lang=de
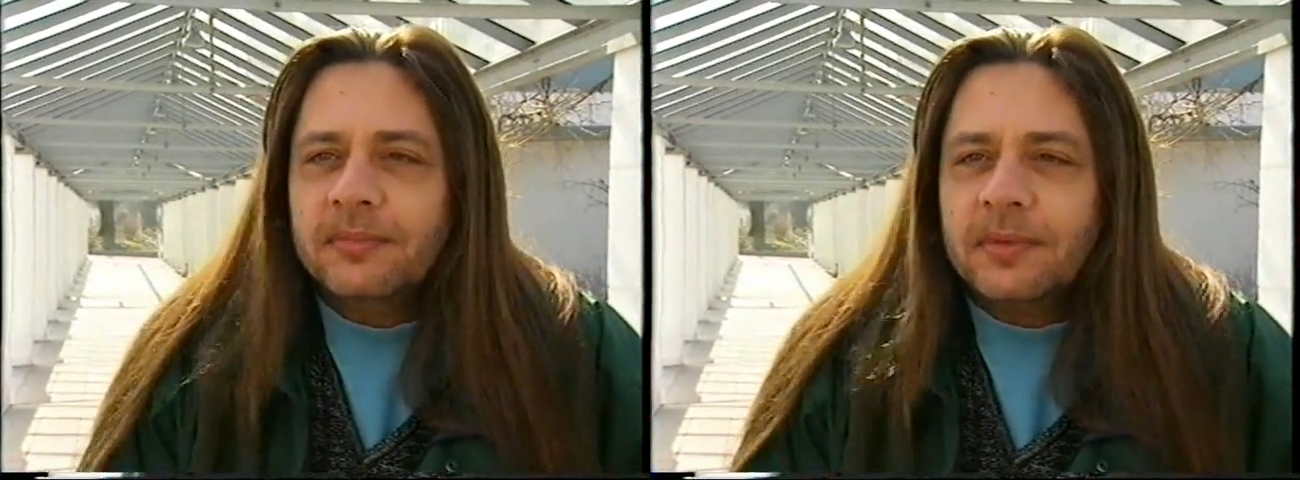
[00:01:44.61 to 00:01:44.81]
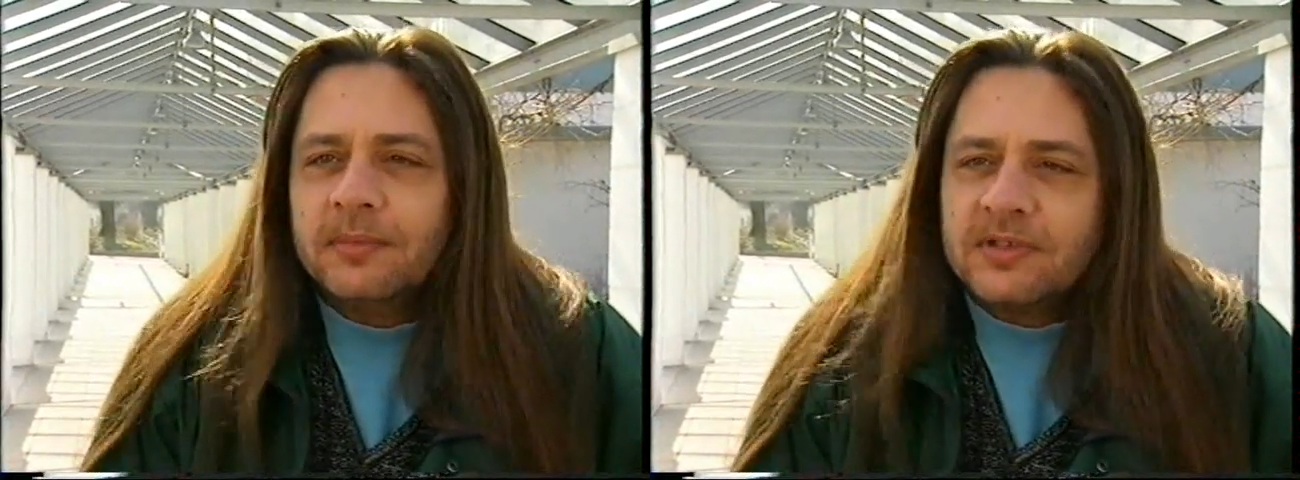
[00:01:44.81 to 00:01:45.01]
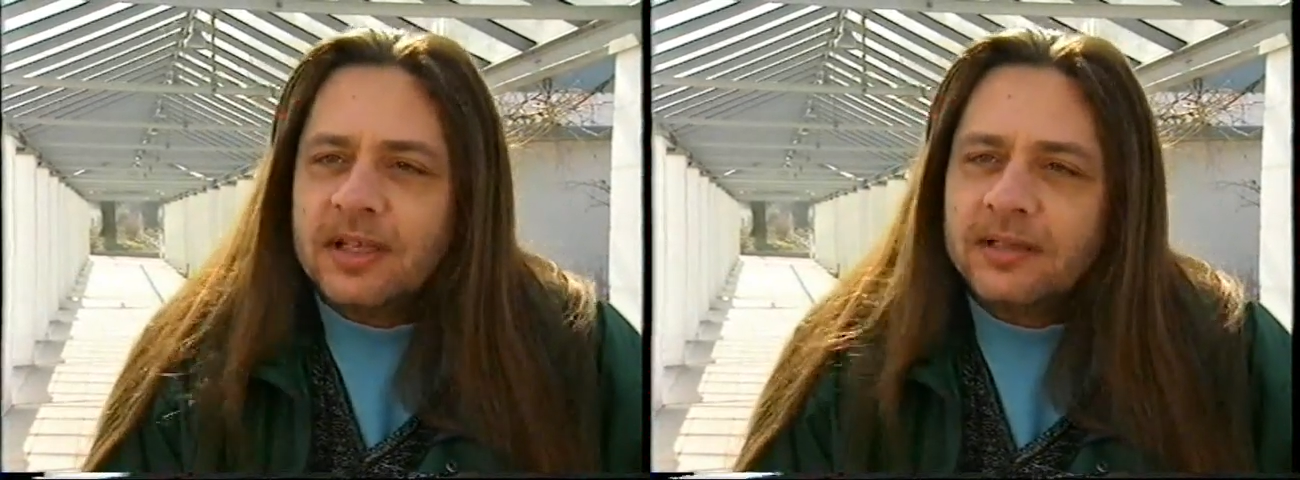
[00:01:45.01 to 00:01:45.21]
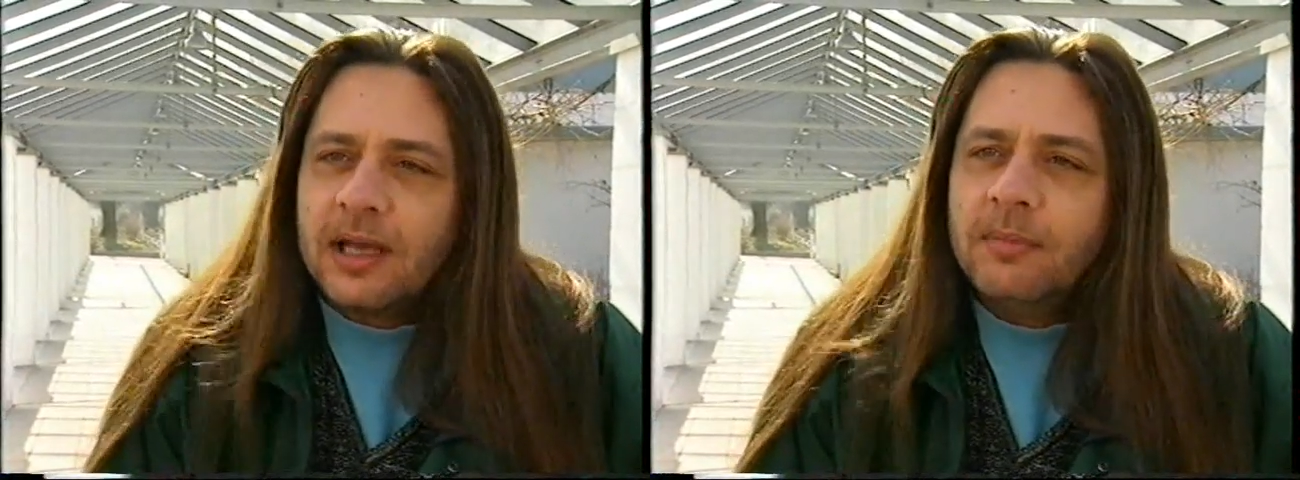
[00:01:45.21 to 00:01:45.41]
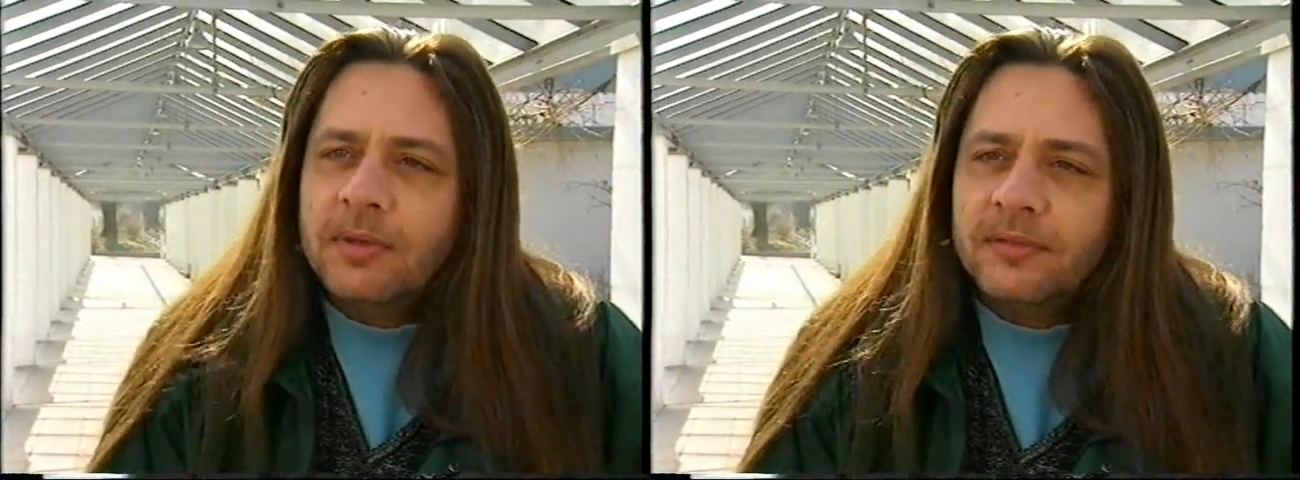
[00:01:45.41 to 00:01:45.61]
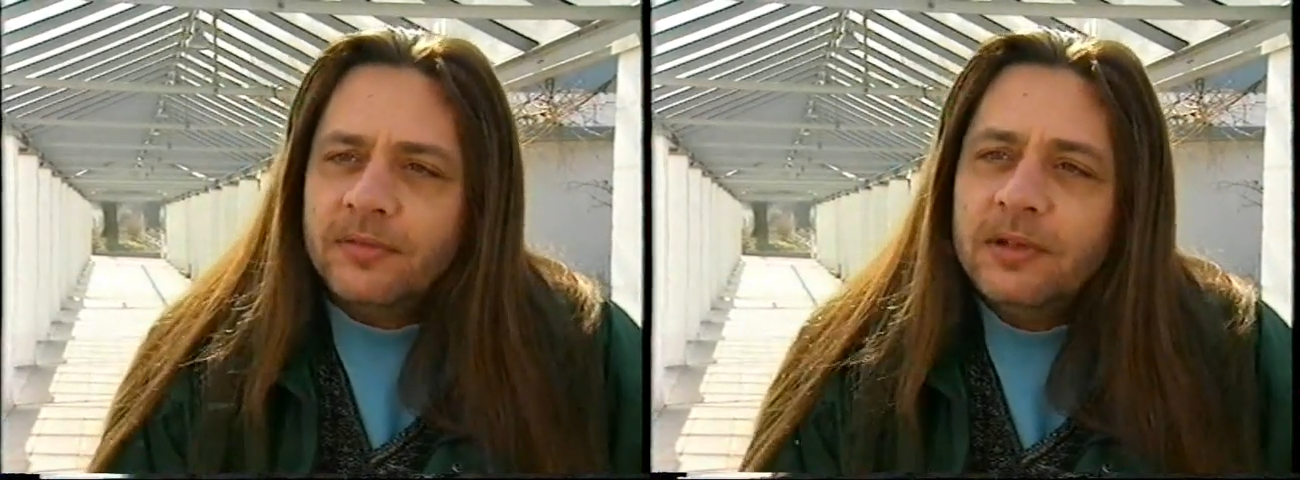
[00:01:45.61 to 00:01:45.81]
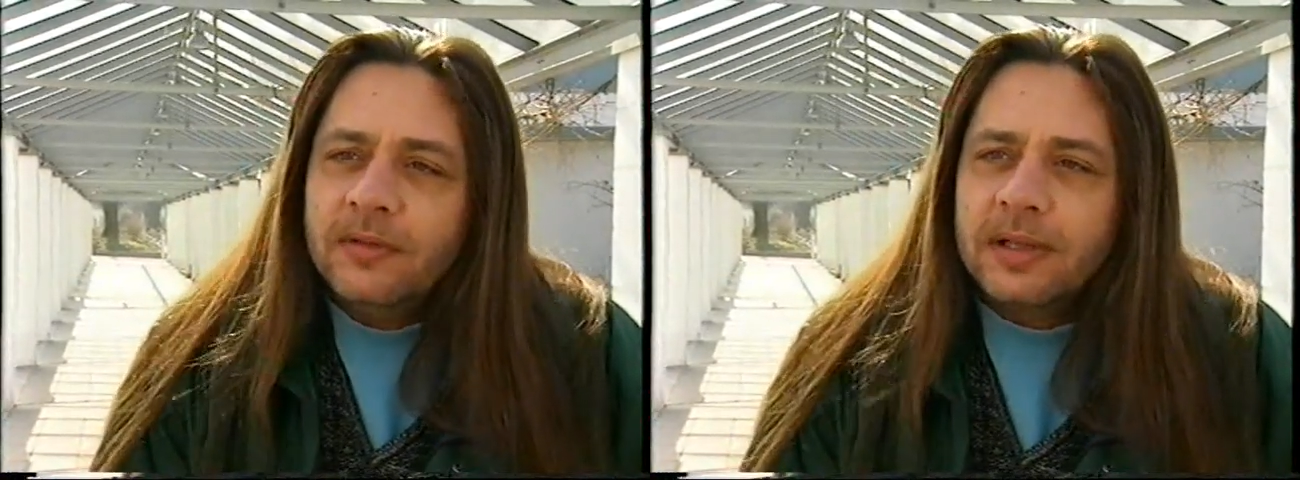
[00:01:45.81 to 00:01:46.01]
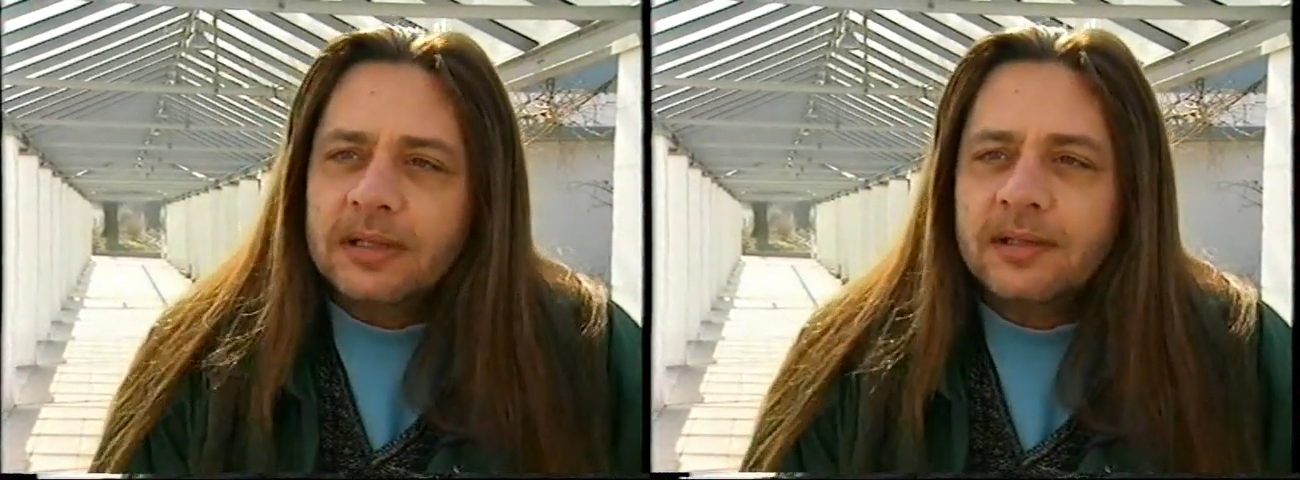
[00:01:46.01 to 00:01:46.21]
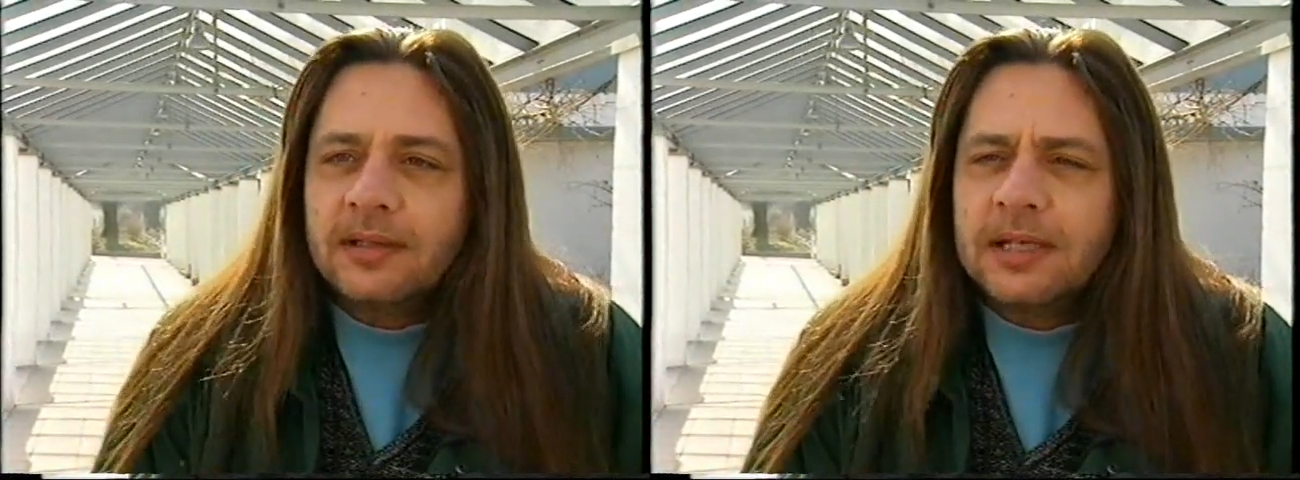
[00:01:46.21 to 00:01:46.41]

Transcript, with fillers: wenn so ein Traum erfüllt wird,